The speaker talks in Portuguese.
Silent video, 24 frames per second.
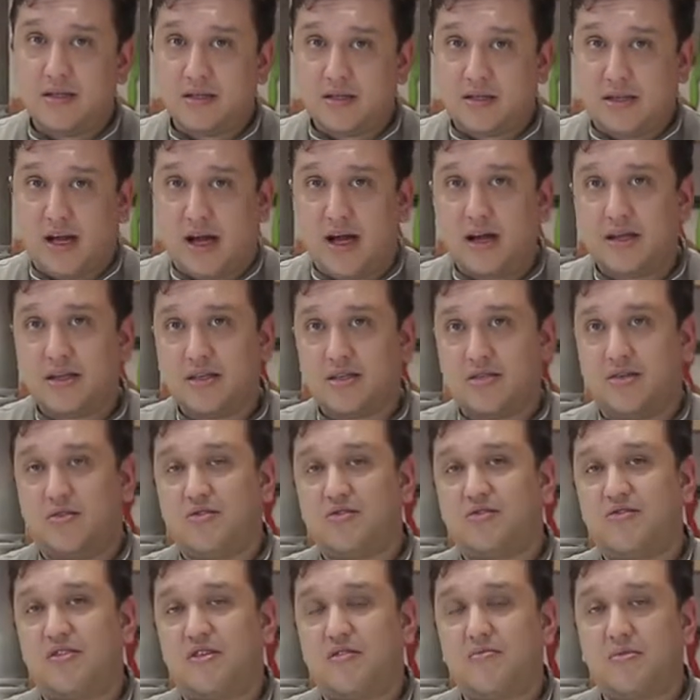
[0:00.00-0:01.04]
tá? Que são
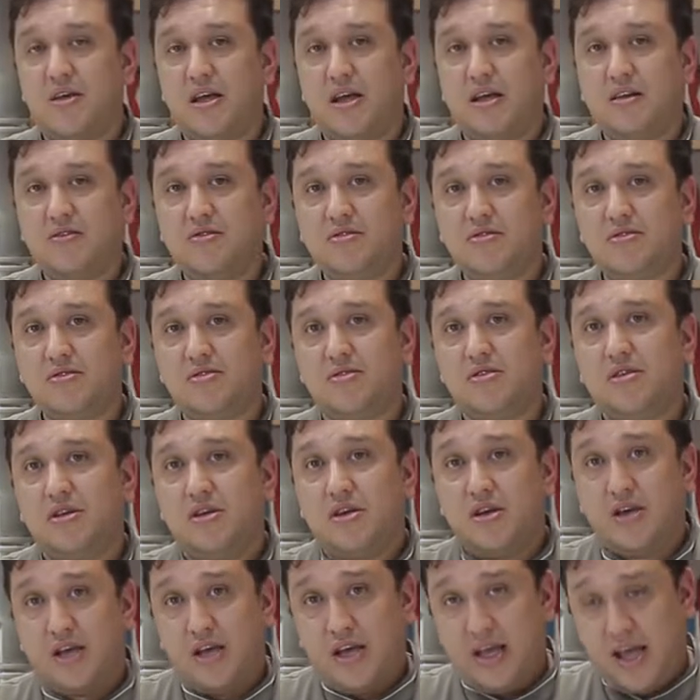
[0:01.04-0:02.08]
os vermelhos.
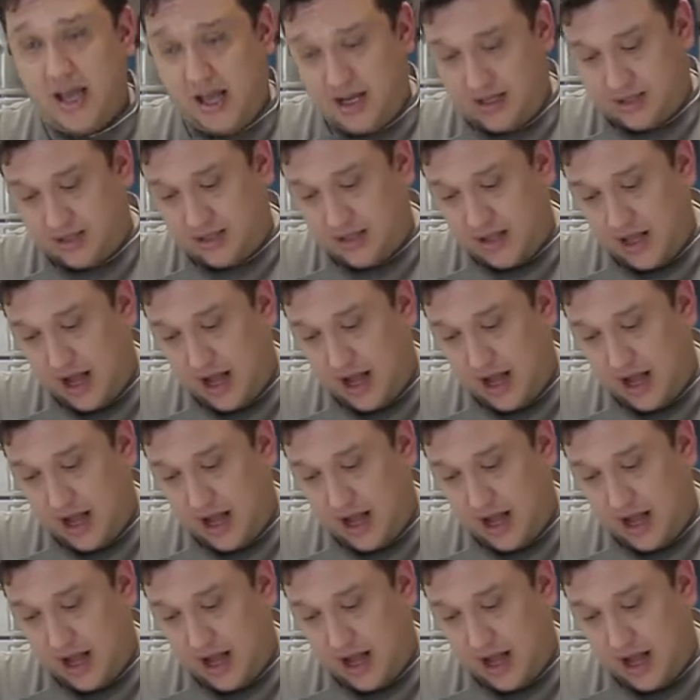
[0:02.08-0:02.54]
Eles